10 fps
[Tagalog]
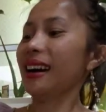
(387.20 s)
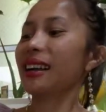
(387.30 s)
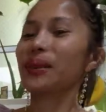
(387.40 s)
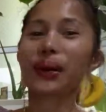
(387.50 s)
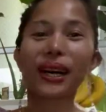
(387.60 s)

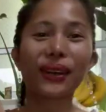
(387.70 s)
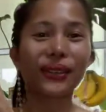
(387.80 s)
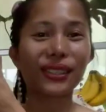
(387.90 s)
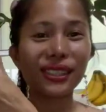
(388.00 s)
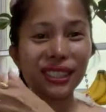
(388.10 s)
Ay, wow.
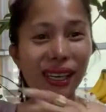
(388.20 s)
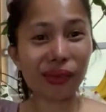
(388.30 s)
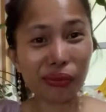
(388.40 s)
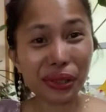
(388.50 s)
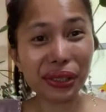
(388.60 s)

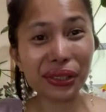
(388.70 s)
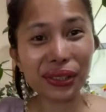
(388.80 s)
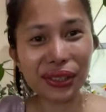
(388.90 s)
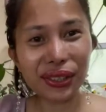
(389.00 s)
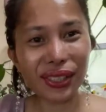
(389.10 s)

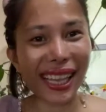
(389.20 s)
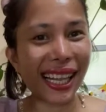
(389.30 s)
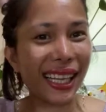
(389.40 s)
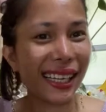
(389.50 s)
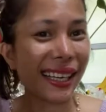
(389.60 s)
Jackfruit.
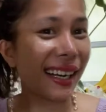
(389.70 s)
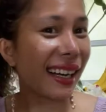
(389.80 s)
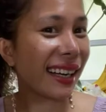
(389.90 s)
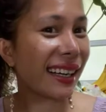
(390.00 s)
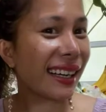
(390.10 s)

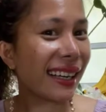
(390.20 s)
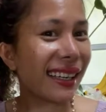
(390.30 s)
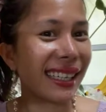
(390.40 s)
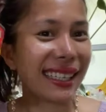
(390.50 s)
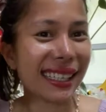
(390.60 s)
Langka.
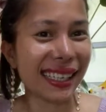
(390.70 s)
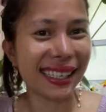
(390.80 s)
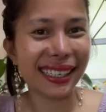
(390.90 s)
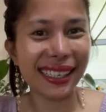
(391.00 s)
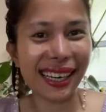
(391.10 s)

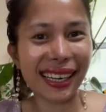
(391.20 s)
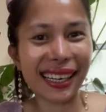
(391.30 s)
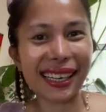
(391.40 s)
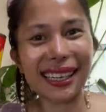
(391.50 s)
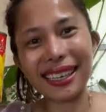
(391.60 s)
Ayan.
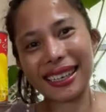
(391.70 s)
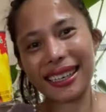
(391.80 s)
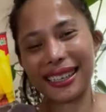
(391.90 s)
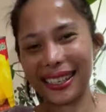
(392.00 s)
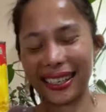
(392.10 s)
Langka,
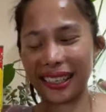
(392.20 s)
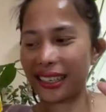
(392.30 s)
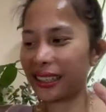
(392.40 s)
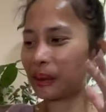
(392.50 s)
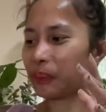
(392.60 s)
langka, langka.
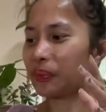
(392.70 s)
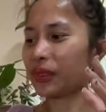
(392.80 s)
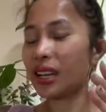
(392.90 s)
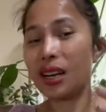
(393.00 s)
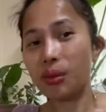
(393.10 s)

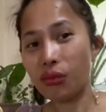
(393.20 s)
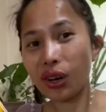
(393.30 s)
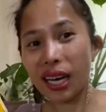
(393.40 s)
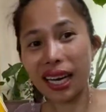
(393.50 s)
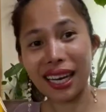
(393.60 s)

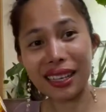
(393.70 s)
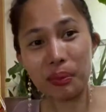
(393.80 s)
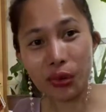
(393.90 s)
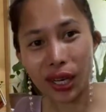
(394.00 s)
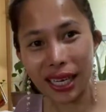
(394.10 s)
Mukha,
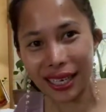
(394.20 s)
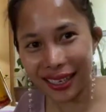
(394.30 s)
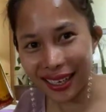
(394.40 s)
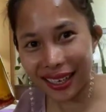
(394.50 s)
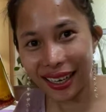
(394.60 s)
mukha lang
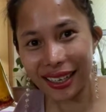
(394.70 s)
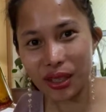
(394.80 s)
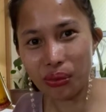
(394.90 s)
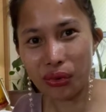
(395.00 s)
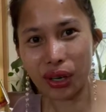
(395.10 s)
langka
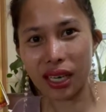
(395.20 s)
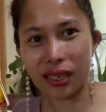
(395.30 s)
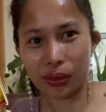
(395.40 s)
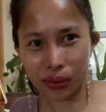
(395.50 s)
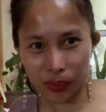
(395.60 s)
yung mukha
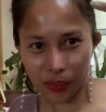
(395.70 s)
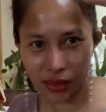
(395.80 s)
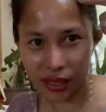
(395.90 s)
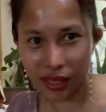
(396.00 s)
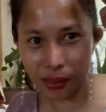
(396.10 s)
ko.
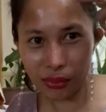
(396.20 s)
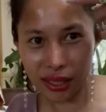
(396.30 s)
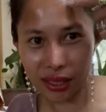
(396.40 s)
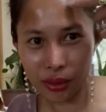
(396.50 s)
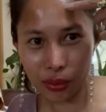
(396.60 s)
Ang daming
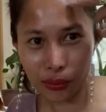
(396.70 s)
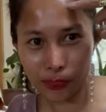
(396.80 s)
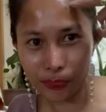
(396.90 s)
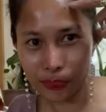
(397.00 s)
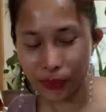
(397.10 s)
ano.
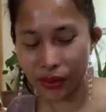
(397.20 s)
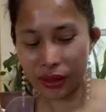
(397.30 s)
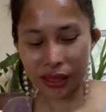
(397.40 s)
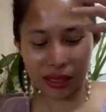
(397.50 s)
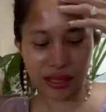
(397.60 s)

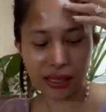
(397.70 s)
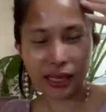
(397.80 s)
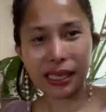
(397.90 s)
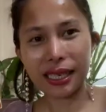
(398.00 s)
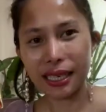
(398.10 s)

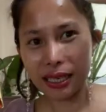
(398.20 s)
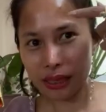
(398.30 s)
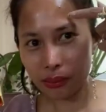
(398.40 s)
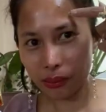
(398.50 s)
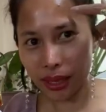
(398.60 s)
Ayan.
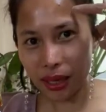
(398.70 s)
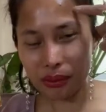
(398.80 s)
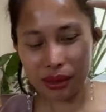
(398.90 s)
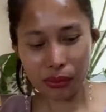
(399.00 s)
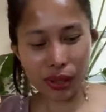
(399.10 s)

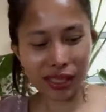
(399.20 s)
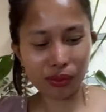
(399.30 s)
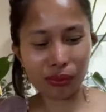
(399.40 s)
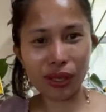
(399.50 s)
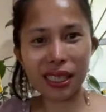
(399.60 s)
Maraming
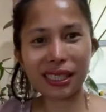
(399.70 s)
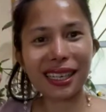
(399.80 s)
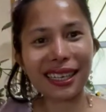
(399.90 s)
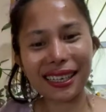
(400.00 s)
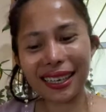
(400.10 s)
bugas-bugas.
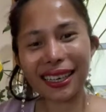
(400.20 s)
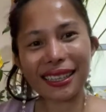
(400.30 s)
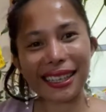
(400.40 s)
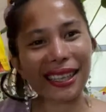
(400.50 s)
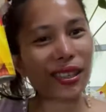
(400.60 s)
Langka.
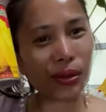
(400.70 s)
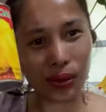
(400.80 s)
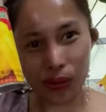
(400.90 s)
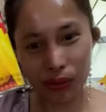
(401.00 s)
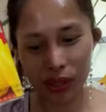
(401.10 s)
Thank you
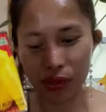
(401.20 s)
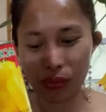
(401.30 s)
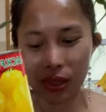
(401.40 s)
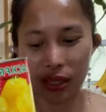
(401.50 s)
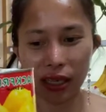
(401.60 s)
so much,
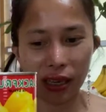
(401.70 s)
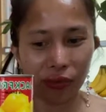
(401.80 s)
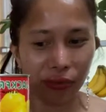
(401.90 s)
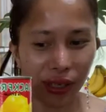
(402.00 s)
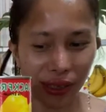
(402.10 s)

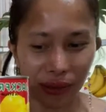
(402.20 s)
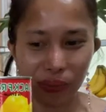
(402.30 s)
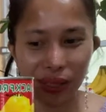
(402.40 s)
BFF. Ayan.